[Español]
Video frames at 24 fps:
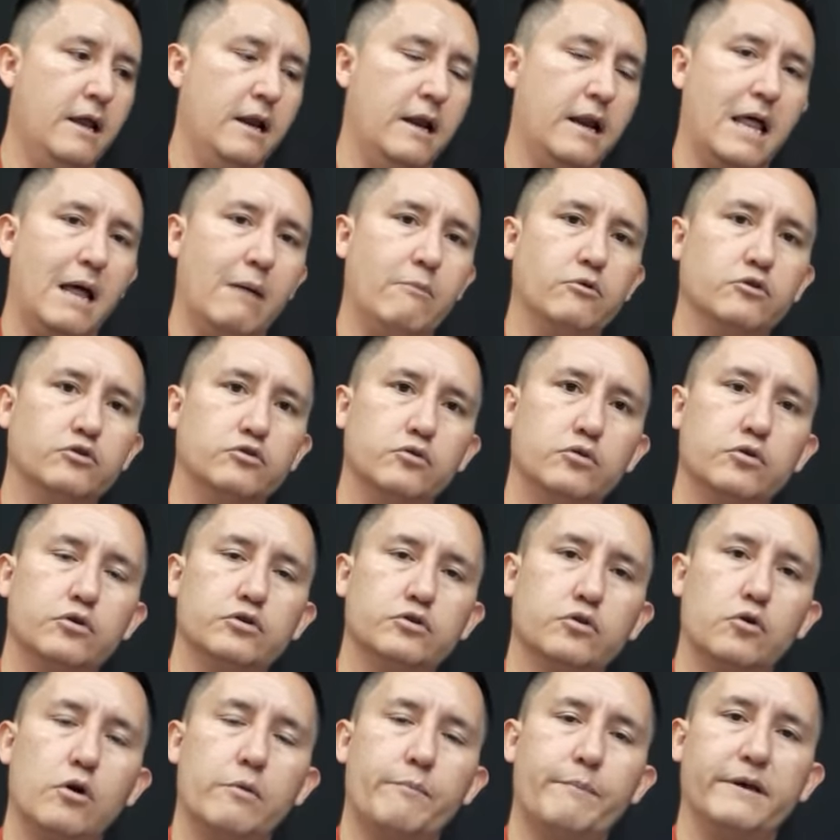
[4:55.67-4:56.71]
le damos
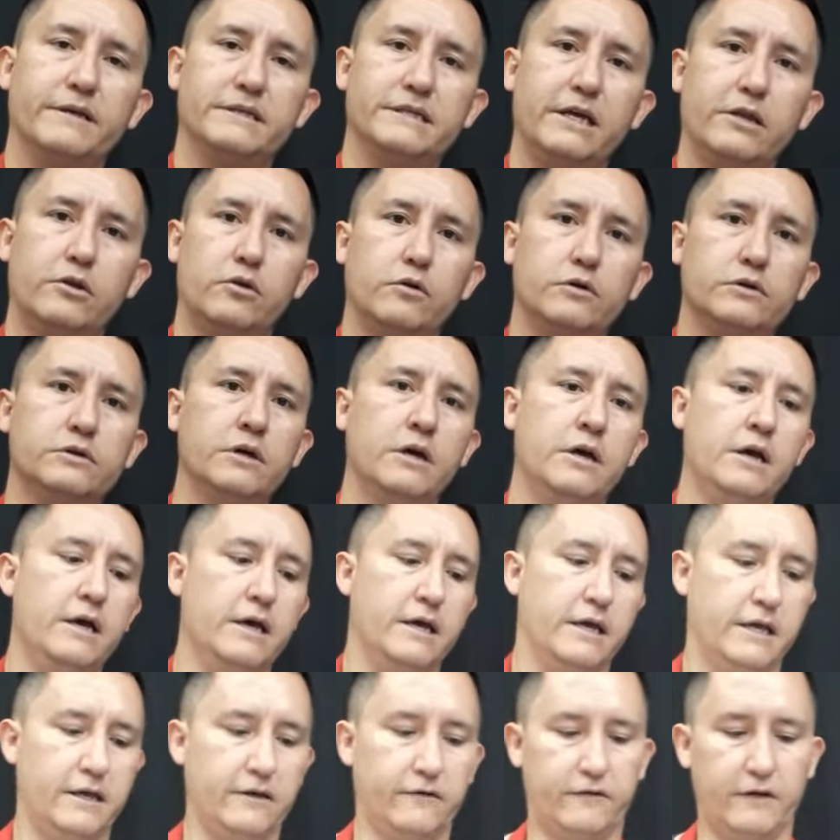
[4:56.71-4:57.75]
unos golpecitos
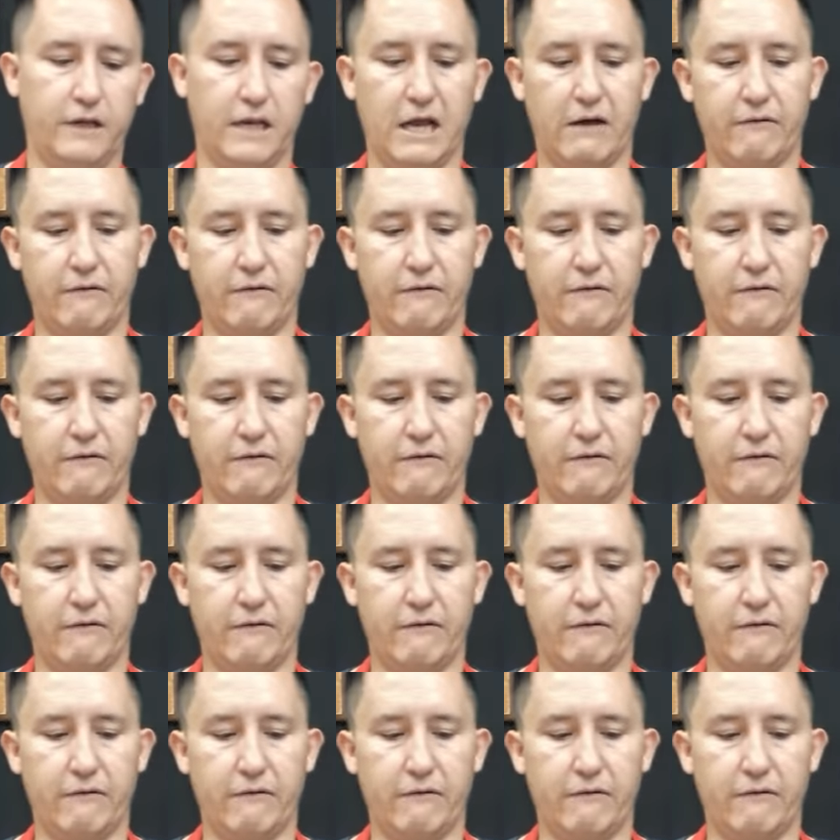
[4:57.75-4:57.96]
y si